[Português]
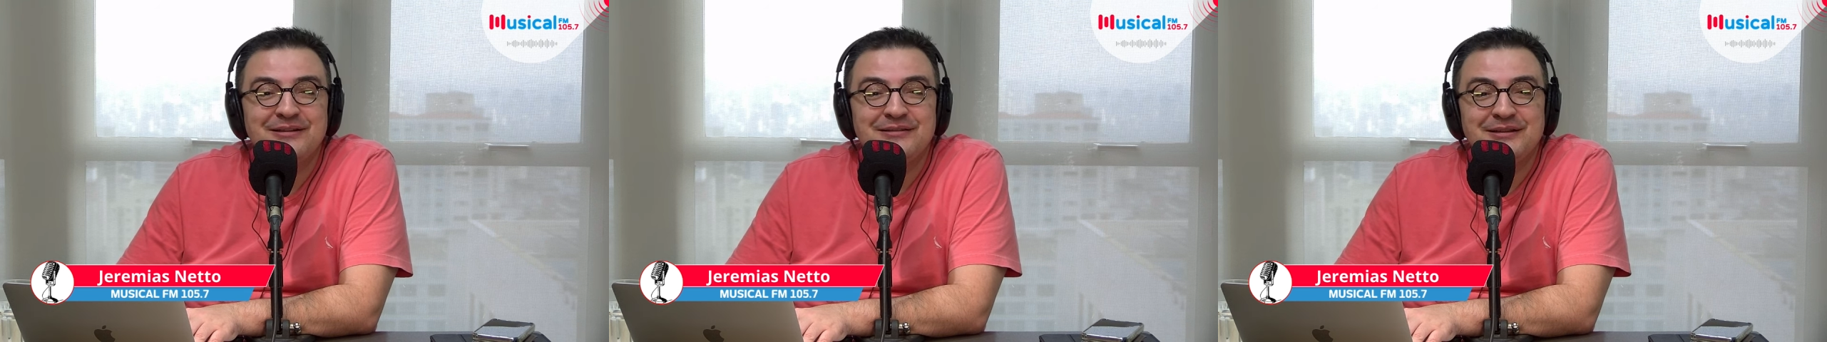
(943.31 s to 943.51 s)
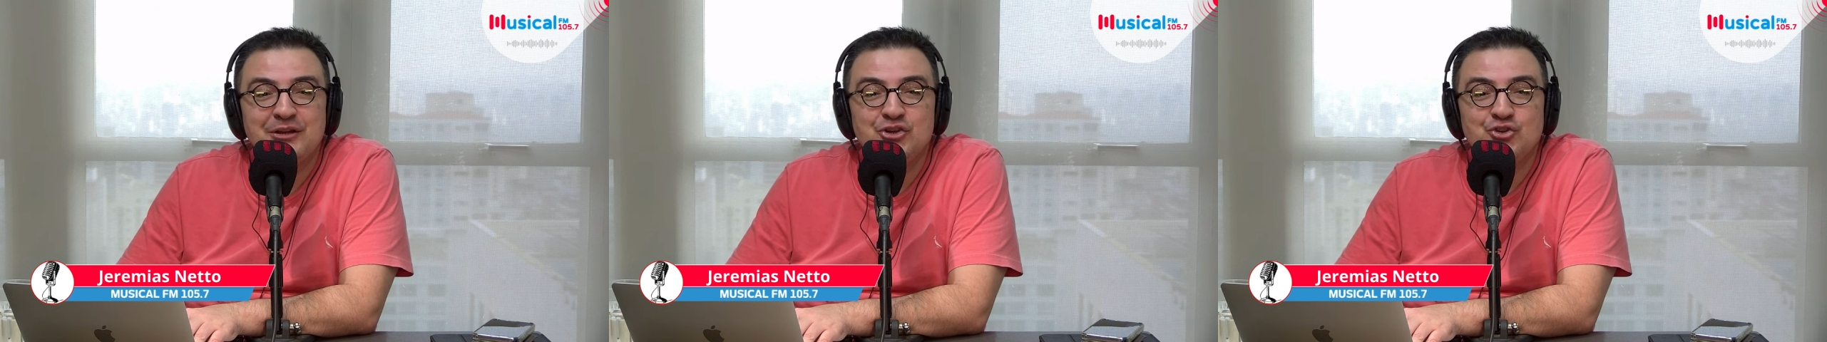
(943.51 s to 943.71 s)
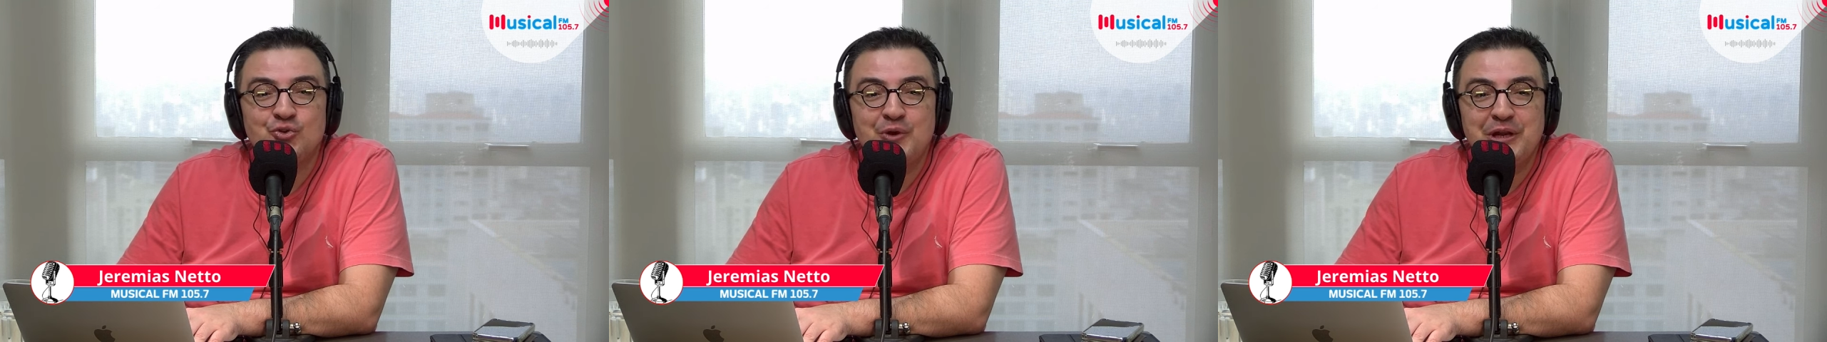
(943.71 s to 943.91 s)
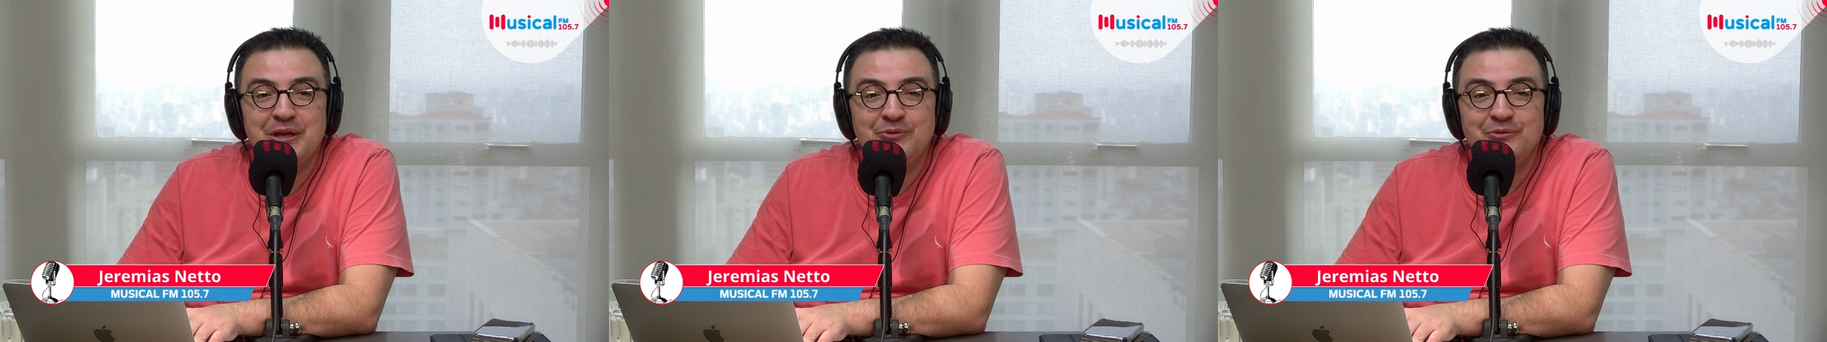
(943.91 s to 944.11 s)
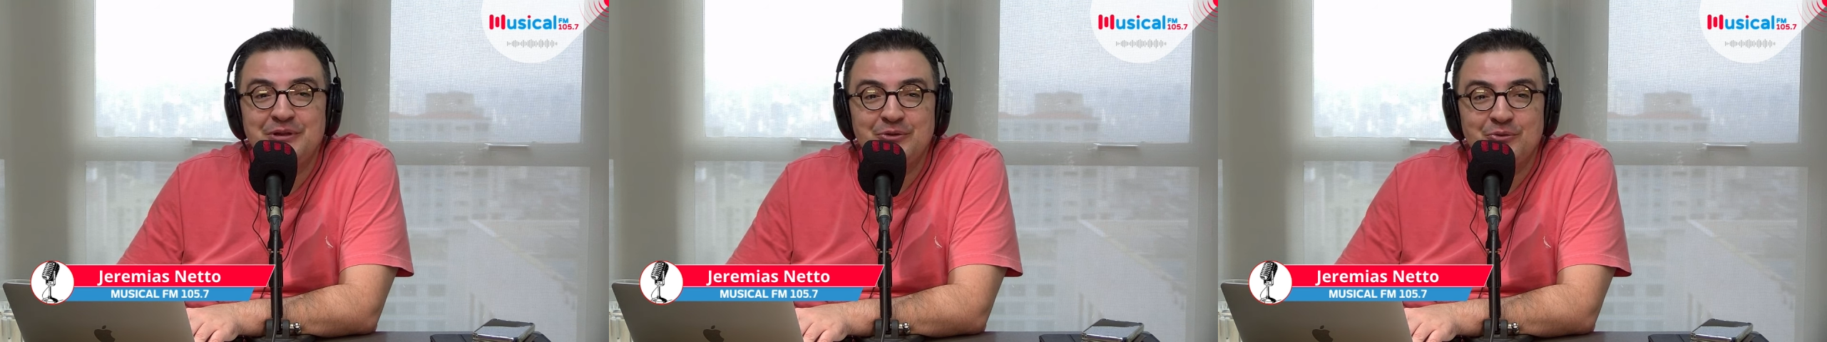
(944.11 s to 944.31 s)
está
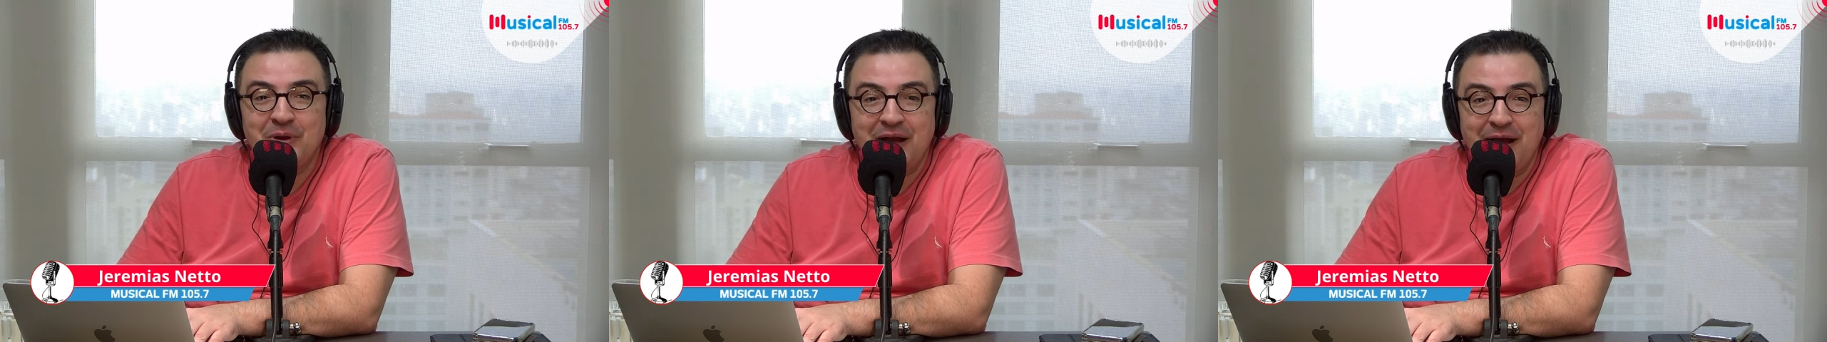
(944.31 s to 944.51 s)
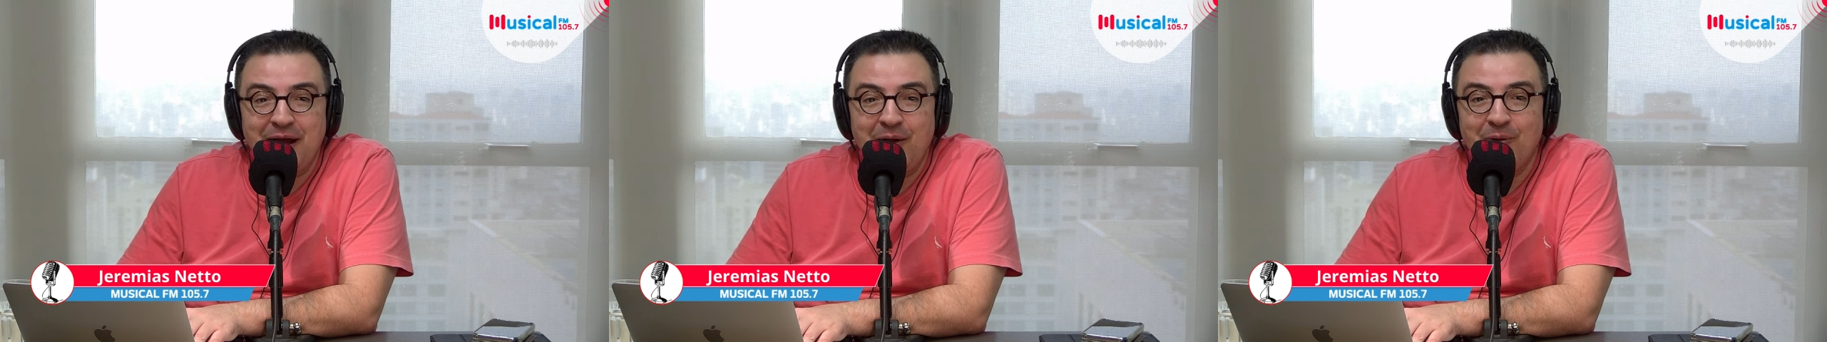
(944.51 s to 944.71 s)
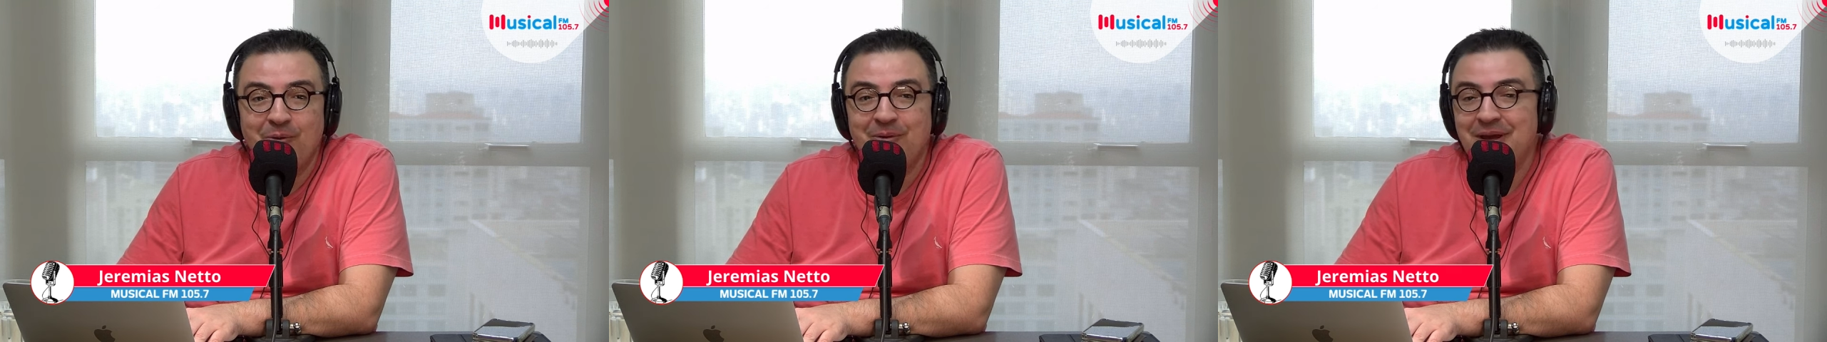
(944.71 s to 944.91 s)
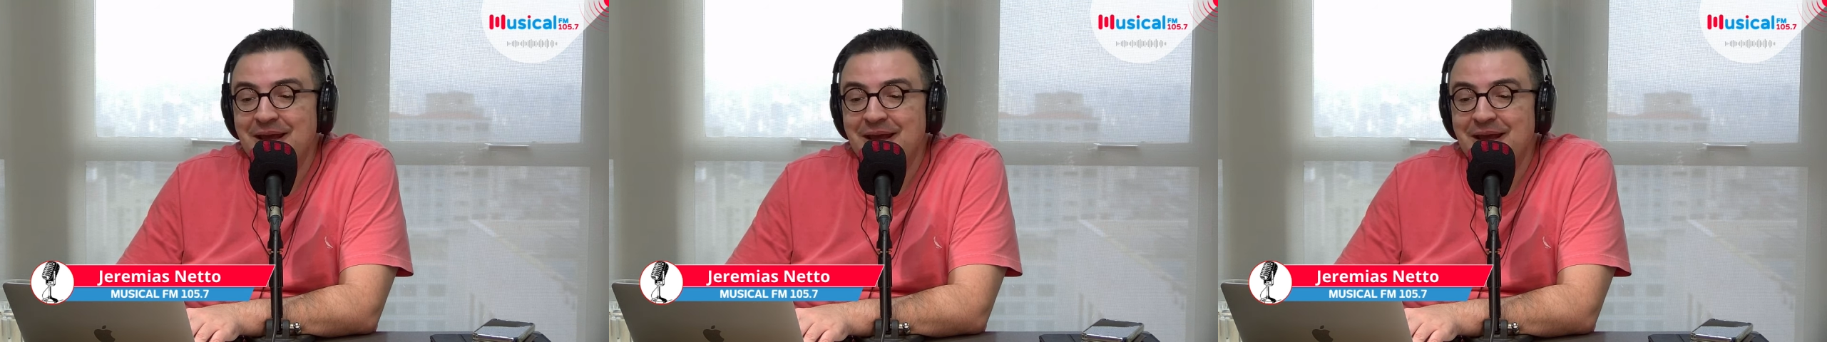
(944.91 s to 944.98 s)
chorando dentro do carro.